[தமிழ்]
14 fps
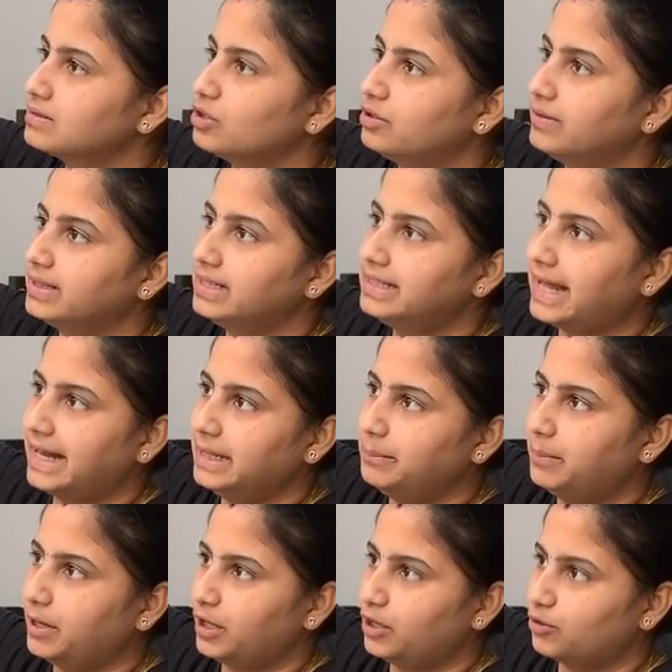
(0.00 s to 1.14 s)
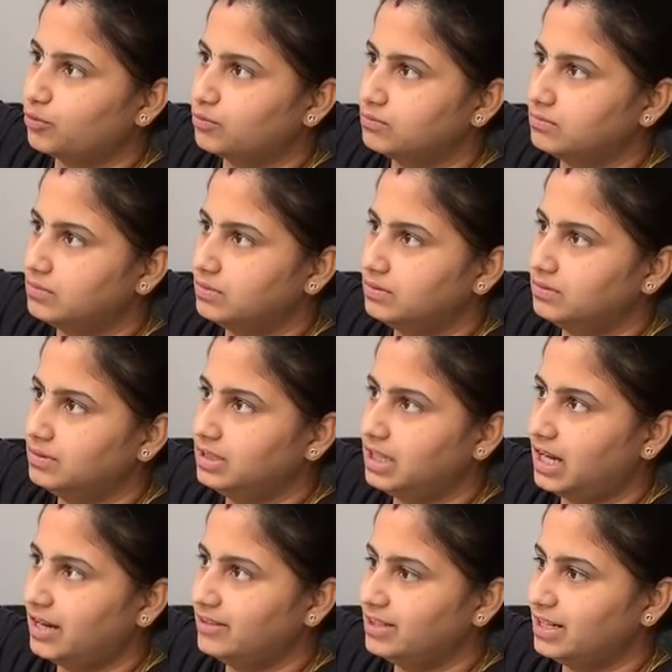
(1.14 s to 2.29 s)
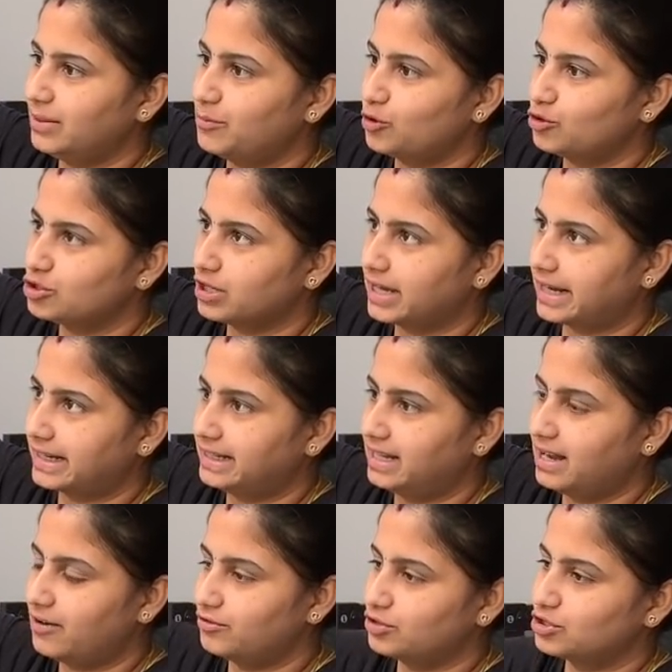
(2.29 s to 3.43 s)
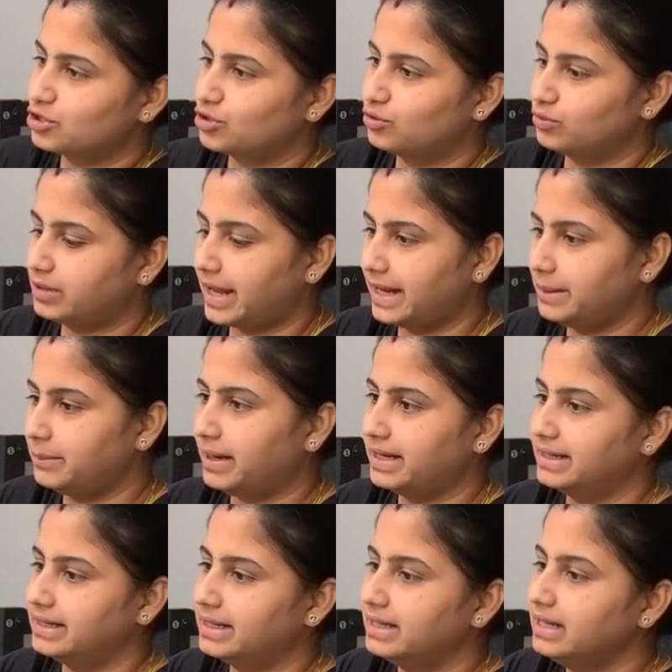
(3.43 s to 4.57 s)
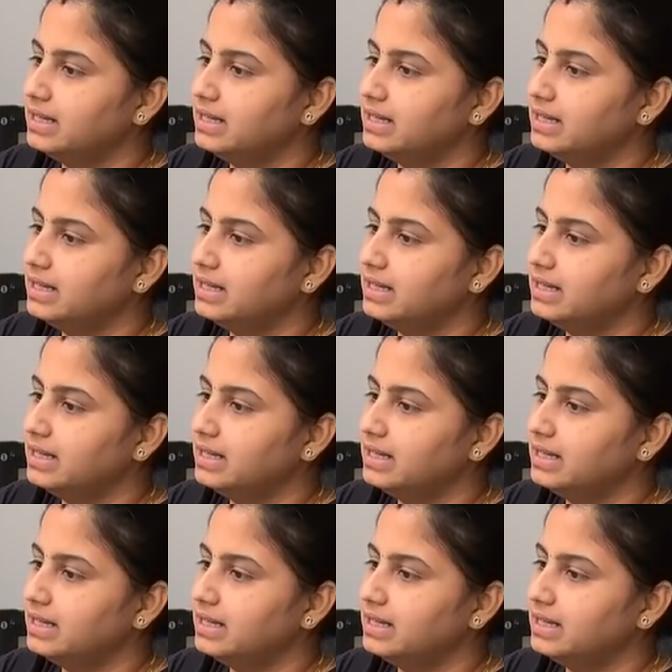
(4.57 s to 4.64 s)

ஸோ இது வந்து டைப் பண்ணிக்கணும் இதெல்லாம் வந்து நம்ம கொஞ்சம் கரெக்டாக கவனிச்சுக்கணும் டைப் பண்ணிட்டு